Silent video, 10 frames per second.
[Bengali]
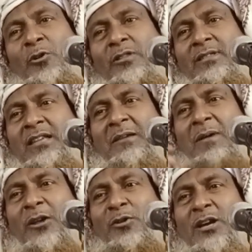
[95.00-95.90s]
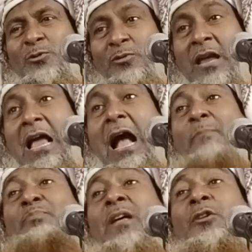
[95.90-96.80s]
আপনি ঘর থেকে বার হয়ে আসুন
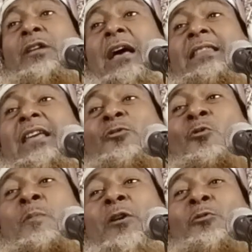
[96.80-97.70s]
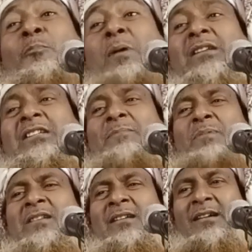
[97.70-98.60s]
আপনার ওই রাতে ঘুমানো
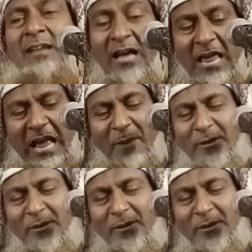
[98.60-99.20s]
বাসি বিছানাটা